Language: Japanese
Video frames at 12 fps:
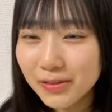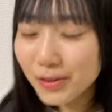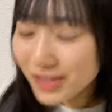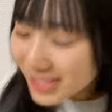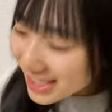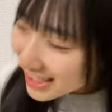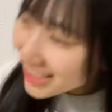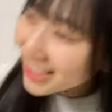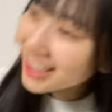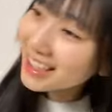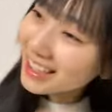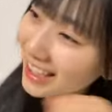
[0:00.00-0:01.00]
申し
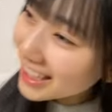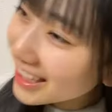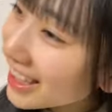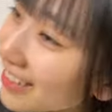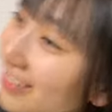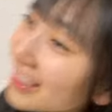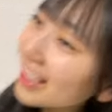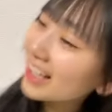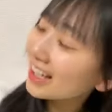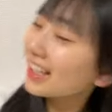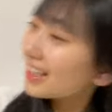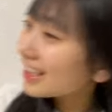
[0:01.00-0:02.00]
訳なんだろう
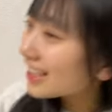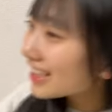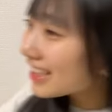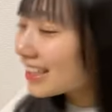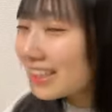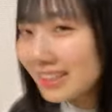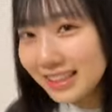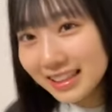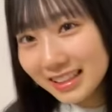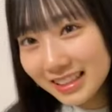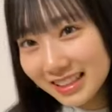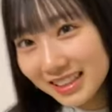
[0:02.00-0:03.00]
な
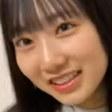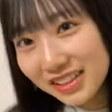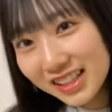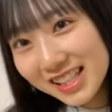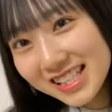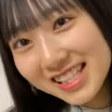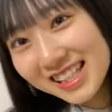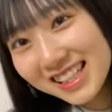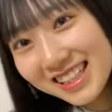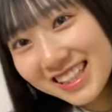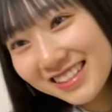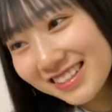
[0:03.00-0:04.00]
お話し
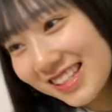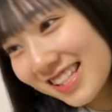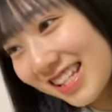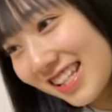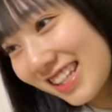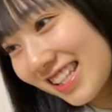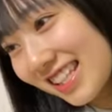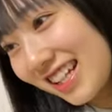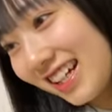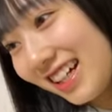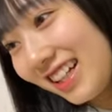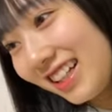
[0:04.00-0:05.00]
会来てくださいって
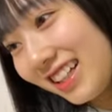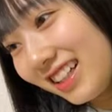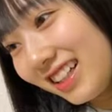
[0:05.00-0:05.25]
さ